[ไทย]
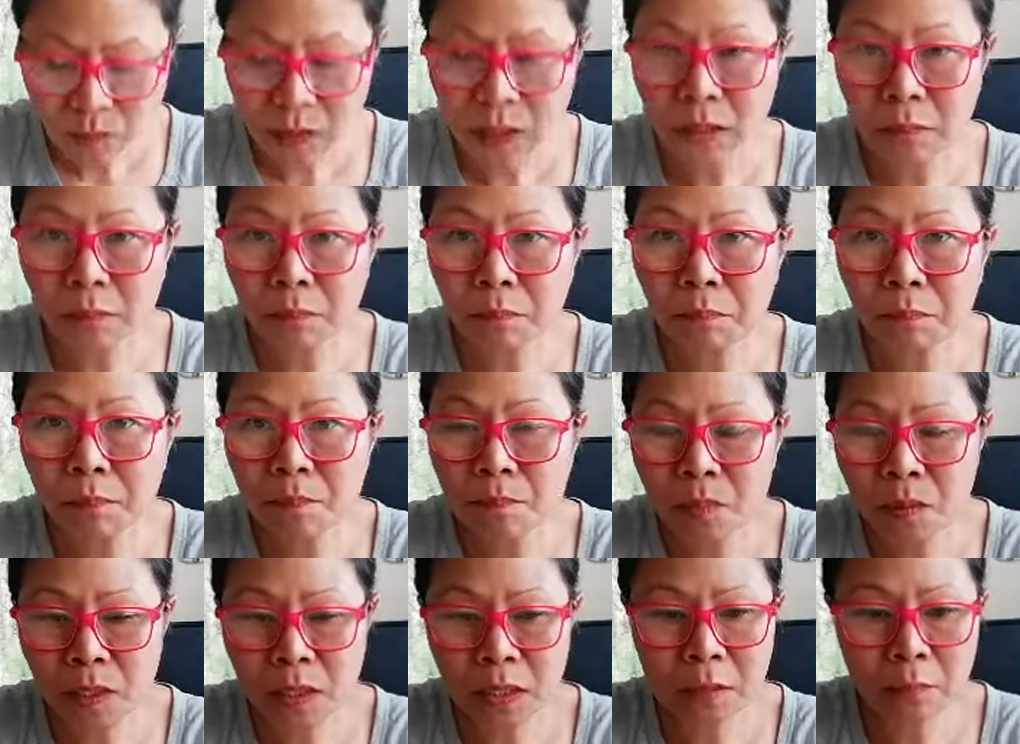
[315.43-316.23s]
กิน
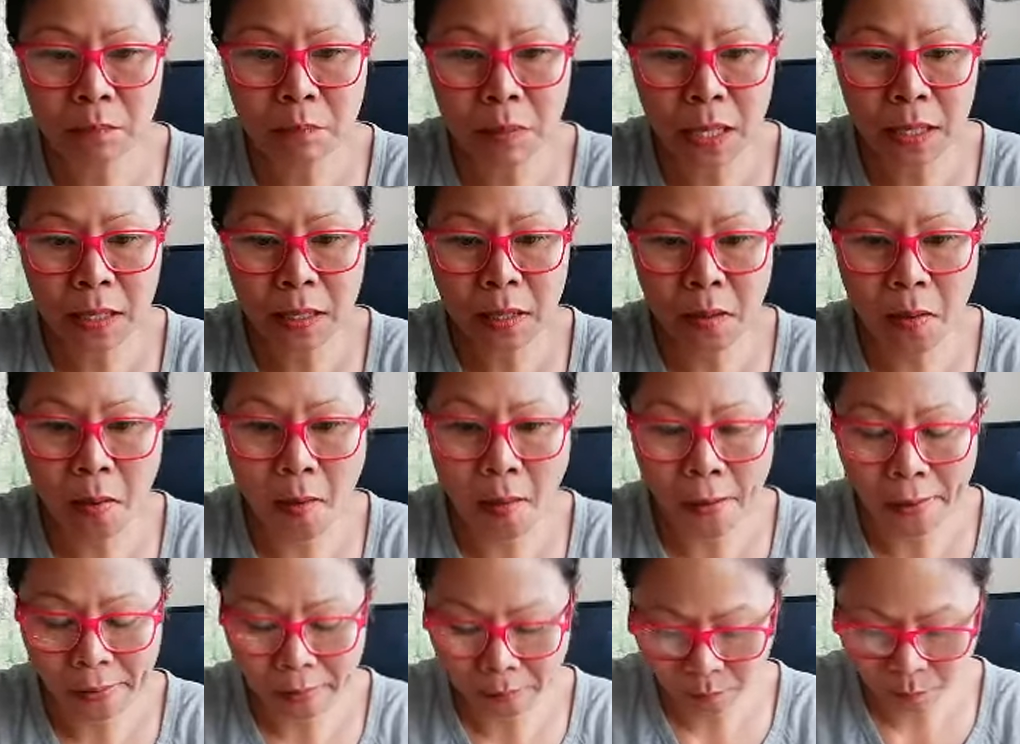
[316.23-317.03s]
กินไป เอ่
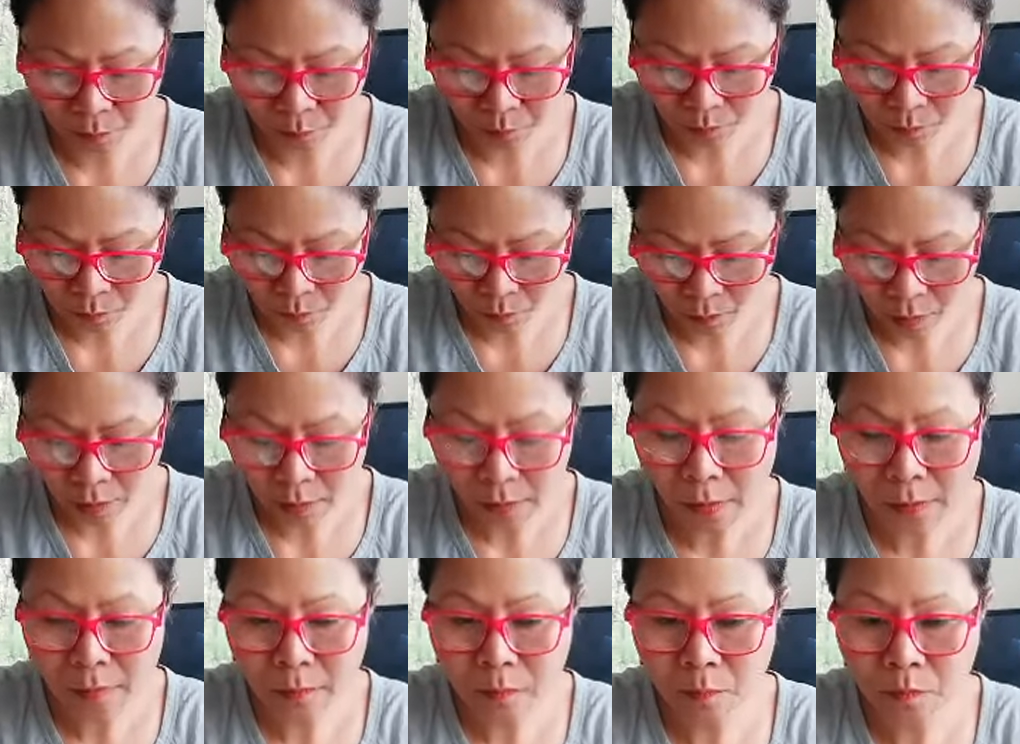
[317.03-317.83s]
อ
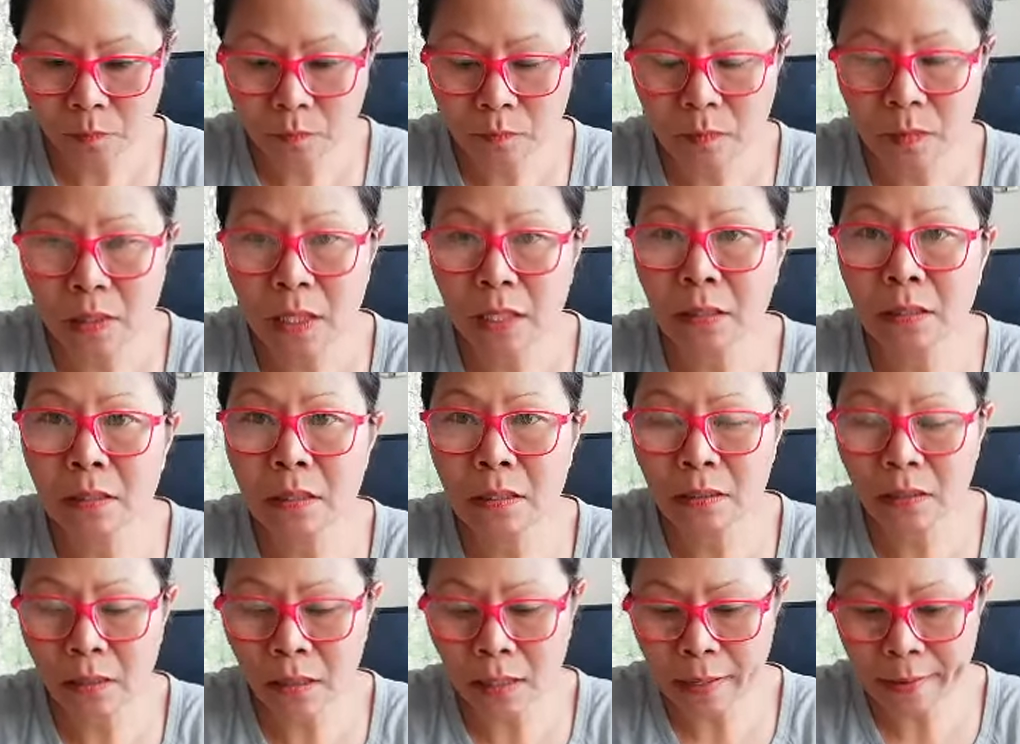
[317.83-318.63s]
ได้ค
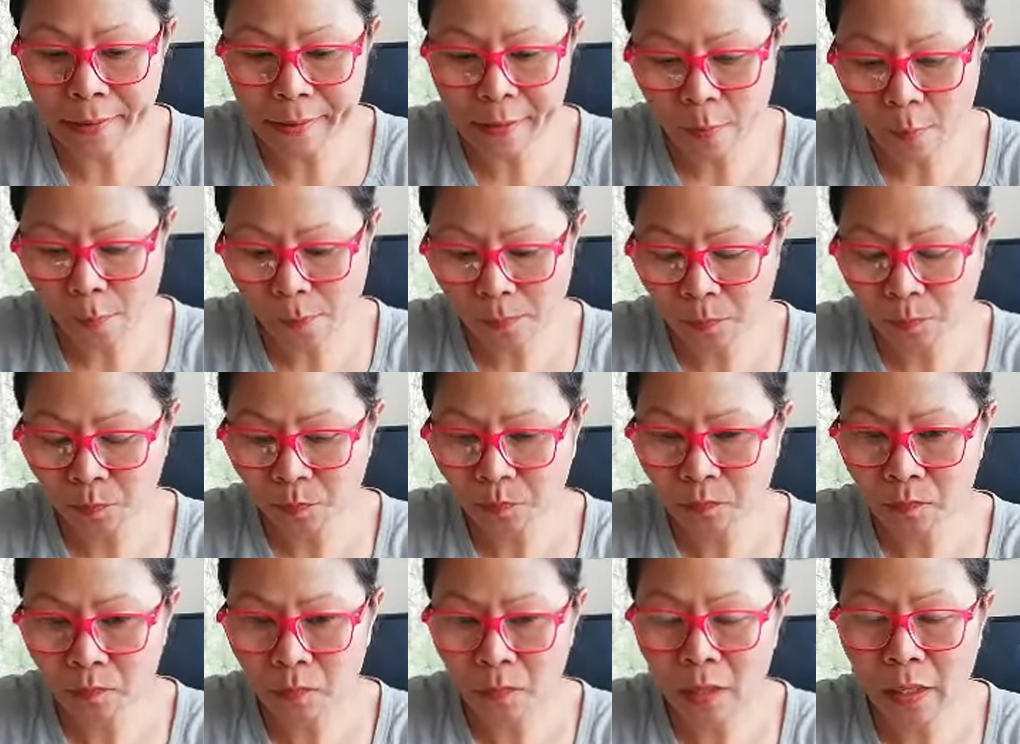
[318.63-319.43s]
รึ่งหนึ่งแล้ว
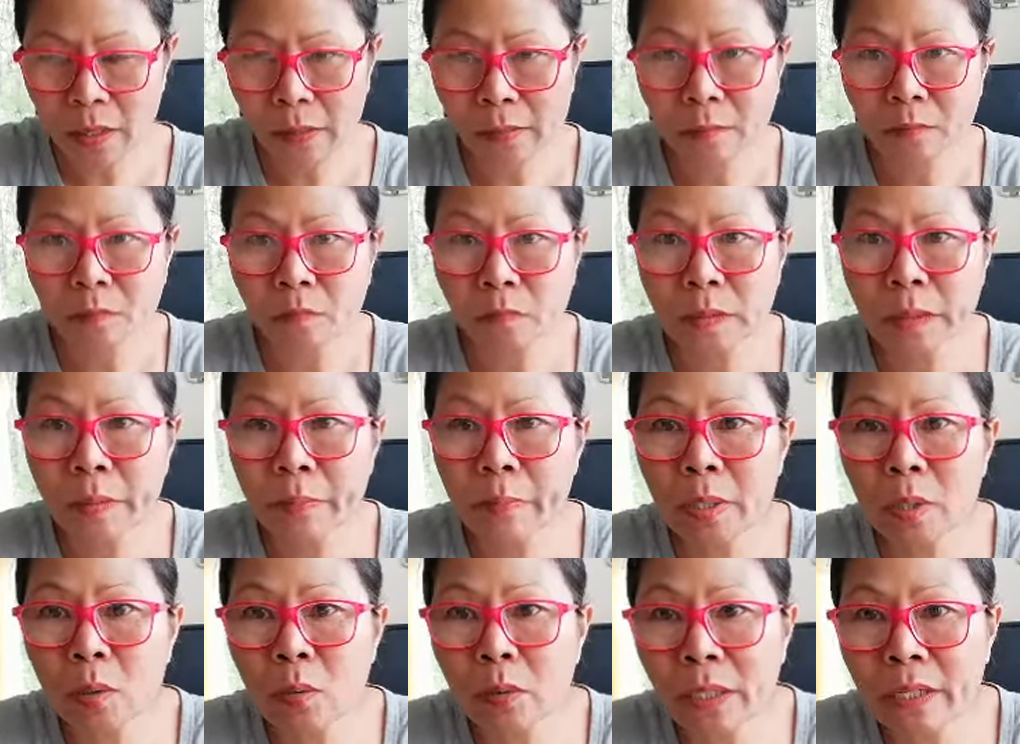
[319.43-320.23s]
จะ
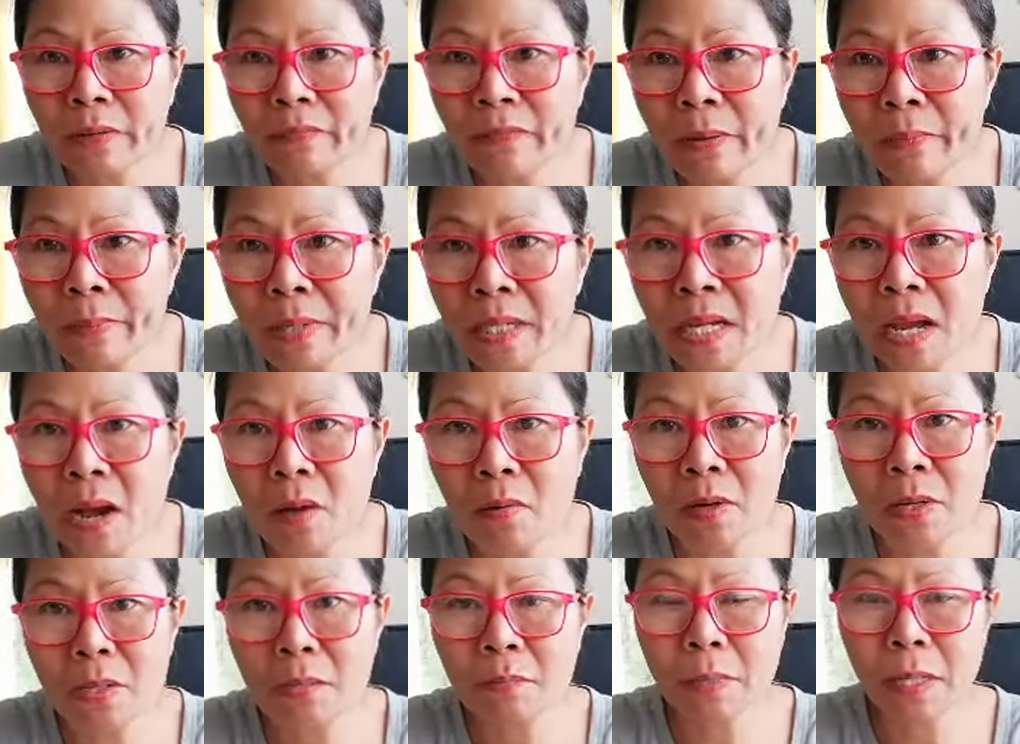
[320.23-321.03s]
มาดูคลิปว่ามันยาว
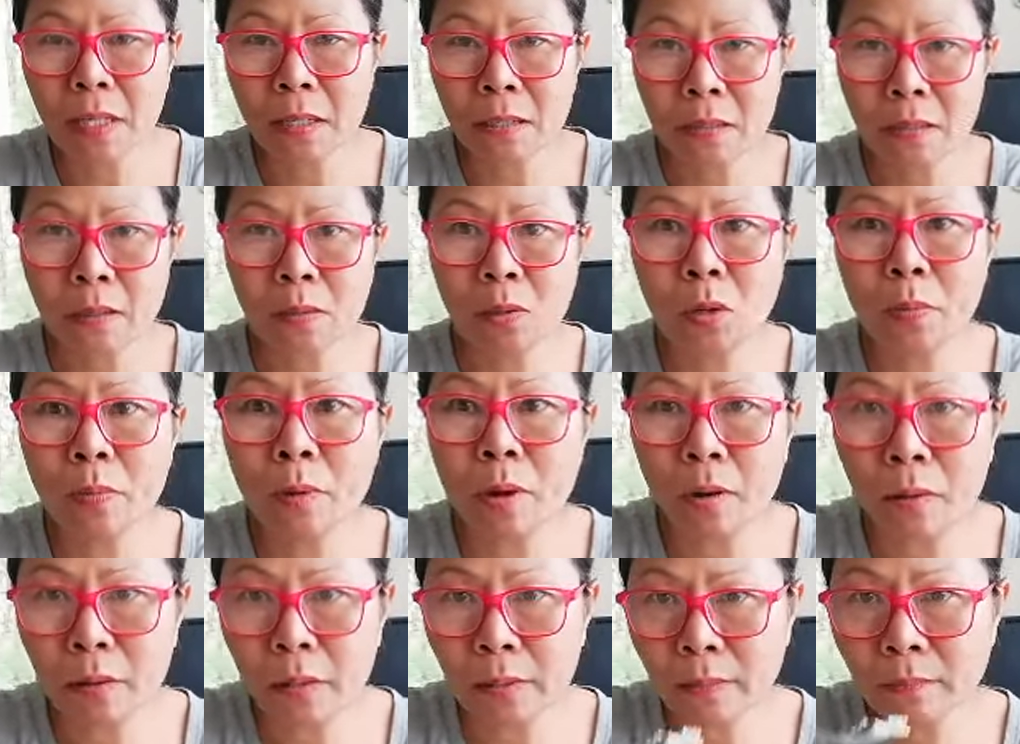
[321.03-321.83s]
เกินไปก็เลยลบ
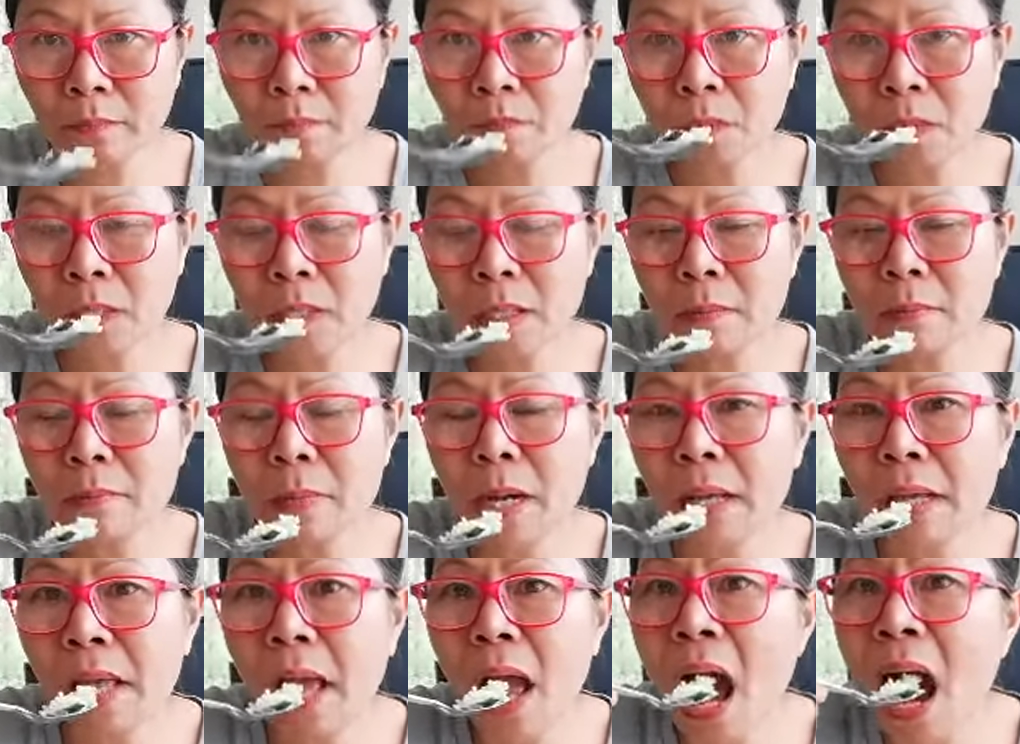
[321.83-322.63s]
ออก เริ่มให
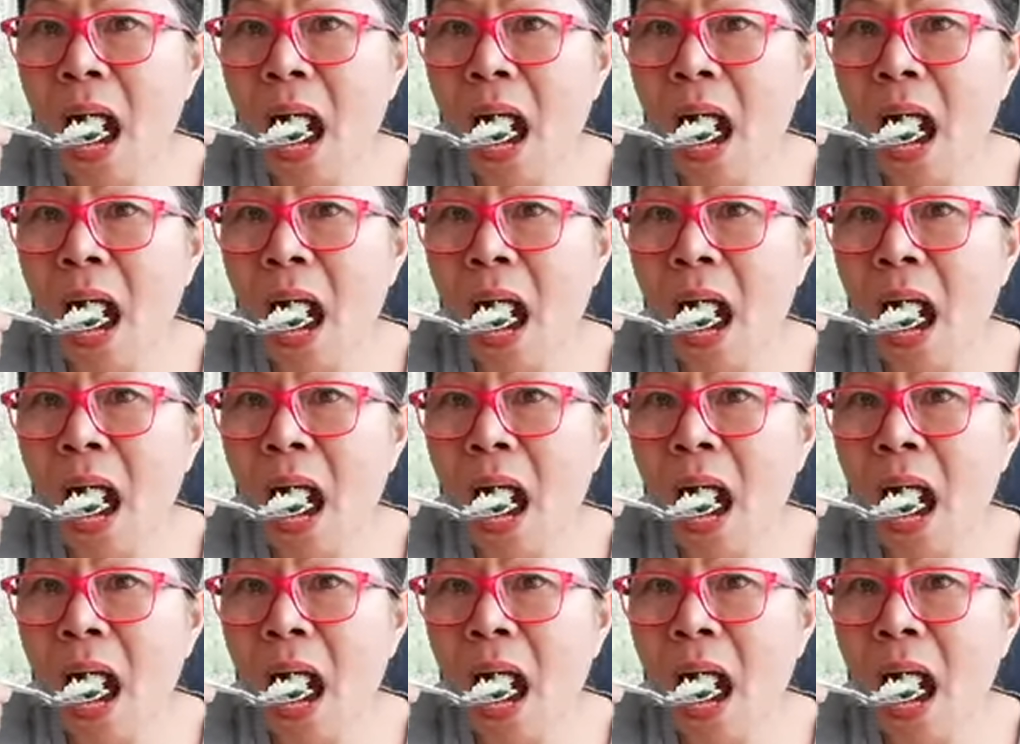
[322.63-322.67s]
ม่